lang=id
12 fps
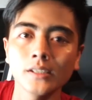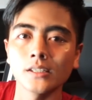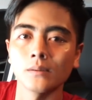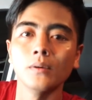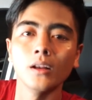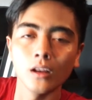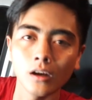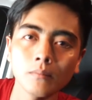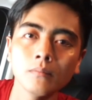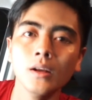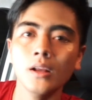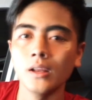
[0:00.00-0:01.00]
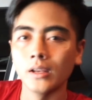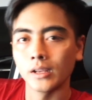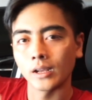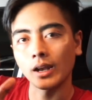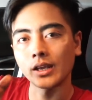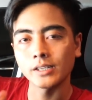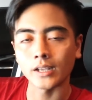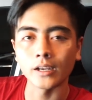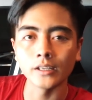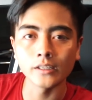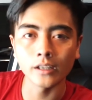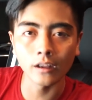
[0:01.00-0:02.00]
sebelum klasikal
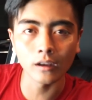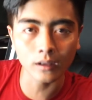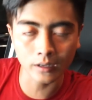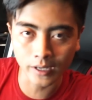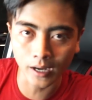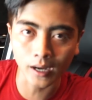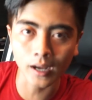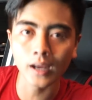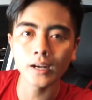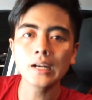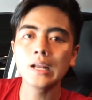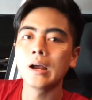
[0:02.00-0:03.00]
interior kerjakan,